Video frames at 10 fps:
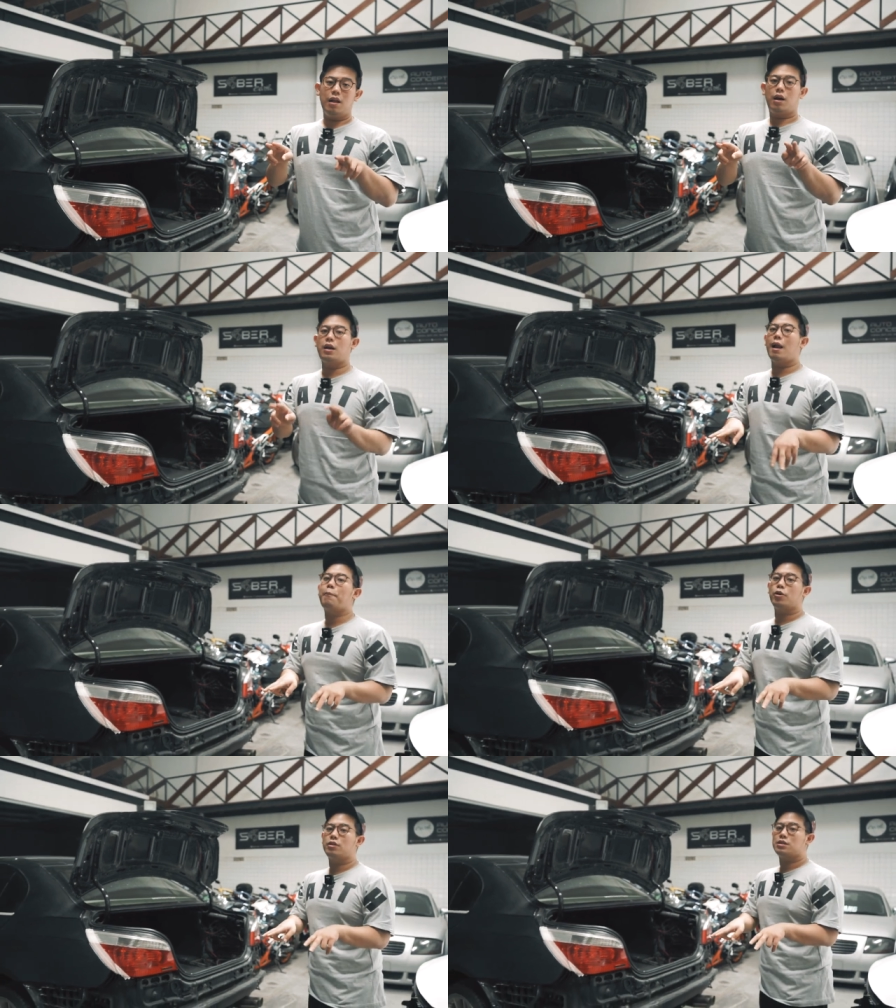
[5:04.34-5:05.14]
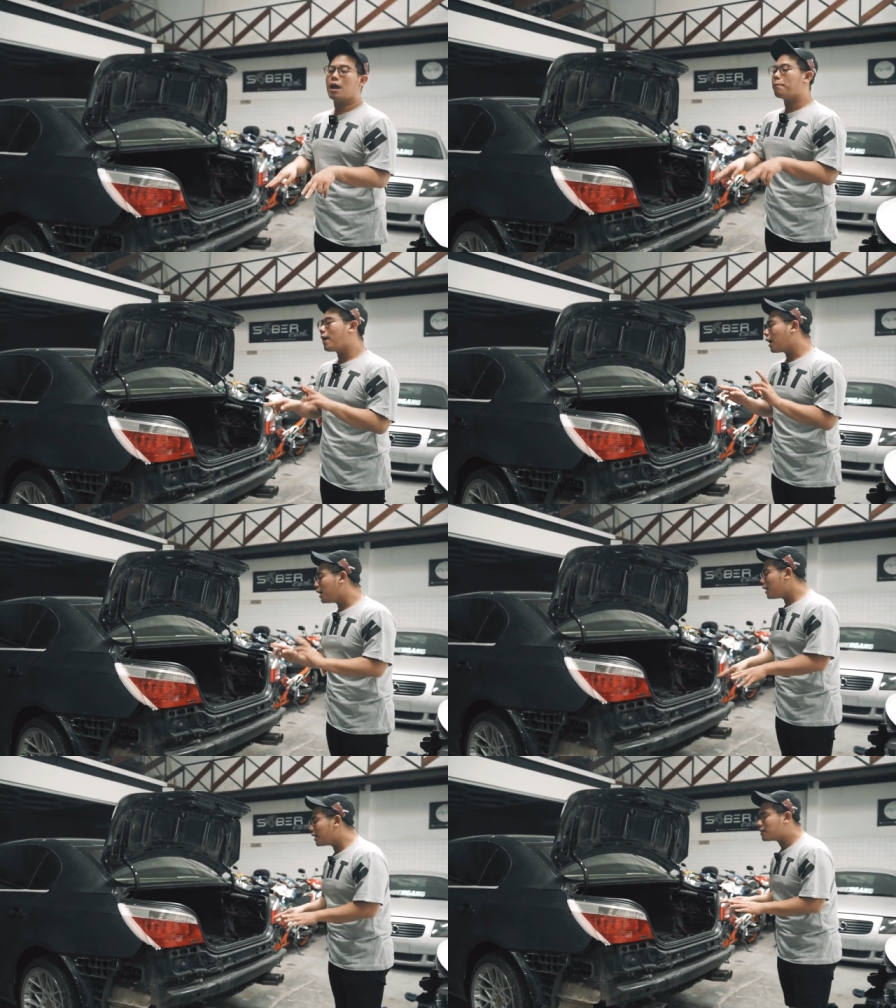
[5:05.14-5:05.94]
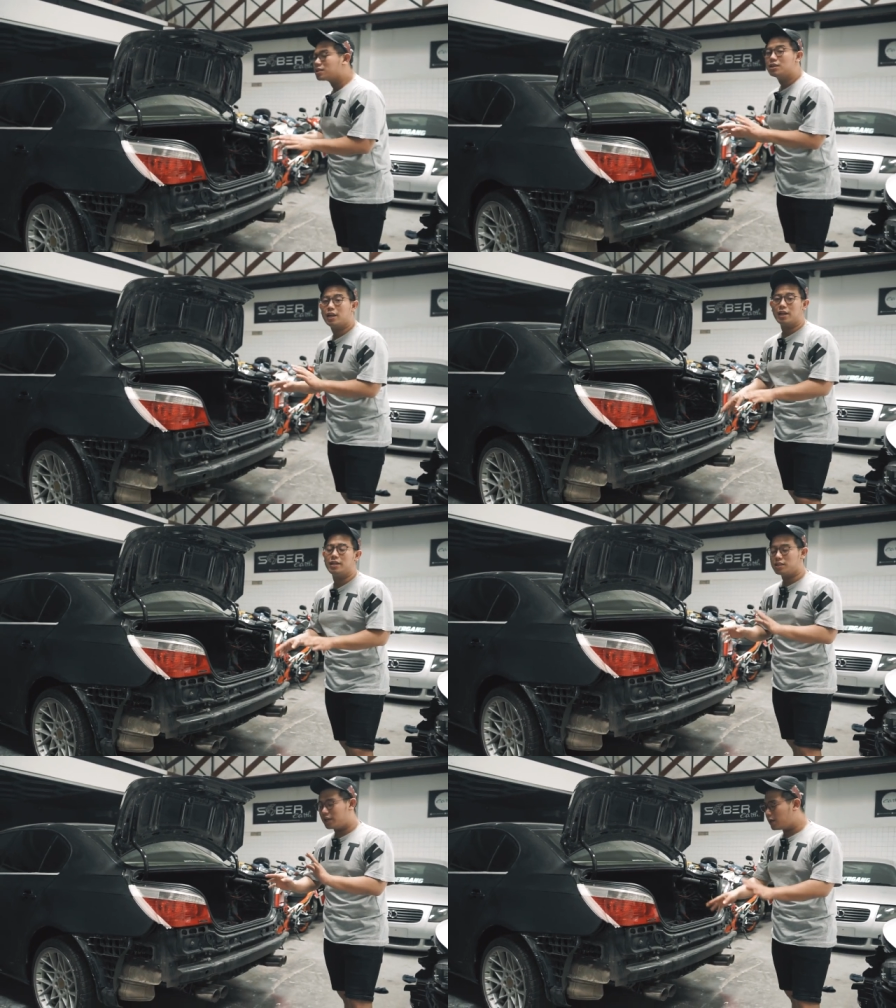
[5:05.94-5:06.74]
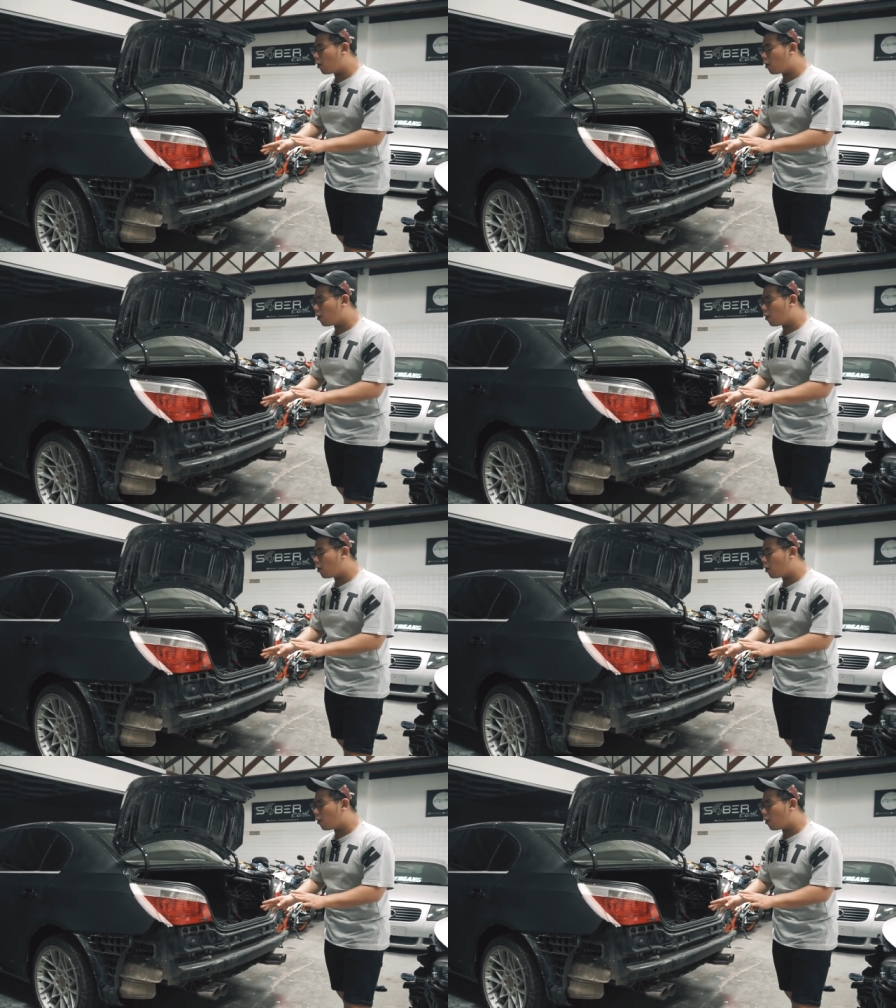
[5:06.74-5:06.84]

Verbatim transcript: knalpot. Sampai akhirnya kita sendiri di sini